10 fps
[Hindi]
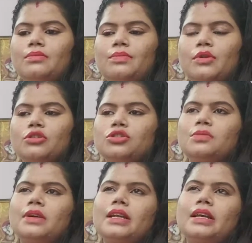बहुत
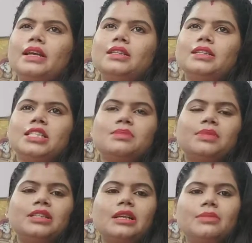चुप कराया दस
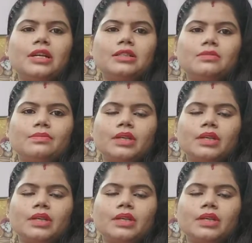पंद्रह मिनट